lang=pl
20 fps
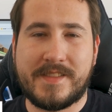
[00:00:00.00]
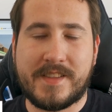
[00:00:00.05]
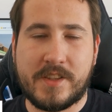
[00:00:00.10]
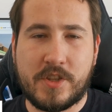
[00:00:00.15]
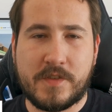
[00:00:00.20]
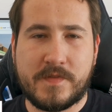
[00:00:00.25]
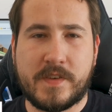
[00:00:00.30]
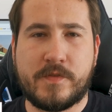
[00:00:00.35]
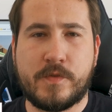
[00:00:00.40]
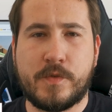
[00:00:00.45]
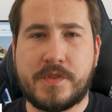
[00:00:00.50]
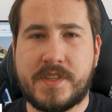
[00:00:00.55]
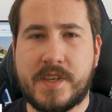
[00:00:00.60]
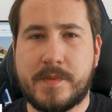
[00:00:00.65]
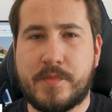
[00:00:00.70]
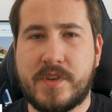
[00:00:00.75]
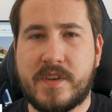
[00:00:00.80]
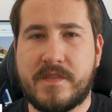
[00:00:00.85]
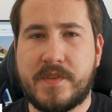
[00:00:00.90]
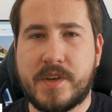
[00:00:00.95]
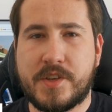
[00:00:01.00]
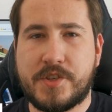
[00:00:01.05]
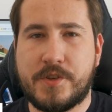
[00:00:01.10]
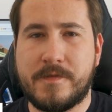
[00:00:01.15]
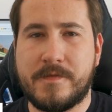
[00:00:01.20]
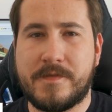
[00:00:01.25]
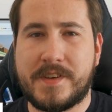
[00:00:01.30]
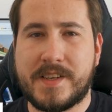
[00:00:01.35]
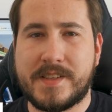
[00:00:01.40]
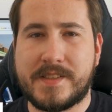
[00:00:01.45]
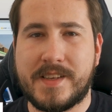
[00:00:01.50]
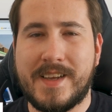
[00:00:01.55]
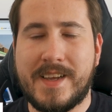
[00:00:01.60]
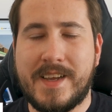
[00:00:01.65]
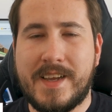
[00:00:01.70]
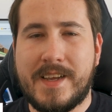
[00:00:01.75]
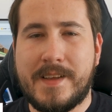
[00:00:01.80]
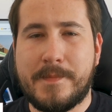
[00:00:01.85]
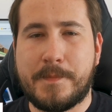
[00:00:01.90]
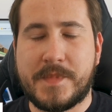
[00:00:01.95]
Ta nowa funkcja pojawiła się wraz
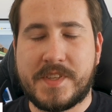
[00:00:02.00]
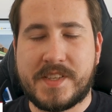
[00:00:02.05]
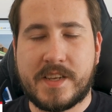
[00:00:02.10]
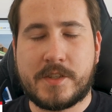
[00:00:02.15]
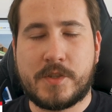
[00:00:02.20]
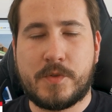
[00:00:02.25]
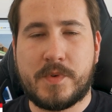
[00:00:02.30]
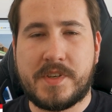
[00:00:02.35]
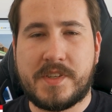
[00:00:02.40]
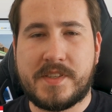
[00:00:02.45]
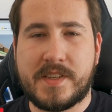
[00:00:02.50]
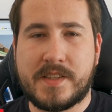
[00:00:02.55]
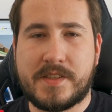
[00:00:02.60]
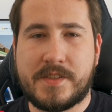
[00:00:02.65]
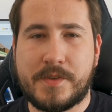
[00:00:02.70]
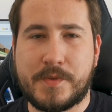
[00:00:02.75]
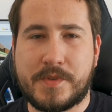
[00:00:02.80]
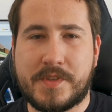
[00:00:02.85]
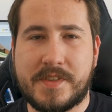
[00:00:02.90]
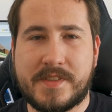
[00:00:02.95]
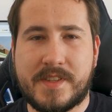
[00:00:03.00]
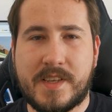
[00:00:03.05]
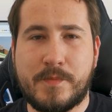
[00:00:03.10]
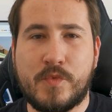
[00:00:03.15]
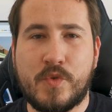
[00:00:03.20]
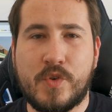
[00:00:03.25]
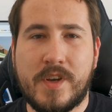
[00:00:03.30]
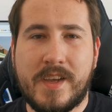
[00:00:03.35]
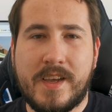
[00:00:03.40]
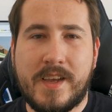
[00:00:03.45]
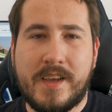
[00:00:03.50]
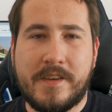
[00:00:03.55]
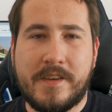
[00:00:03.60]
z aktualizacją systemu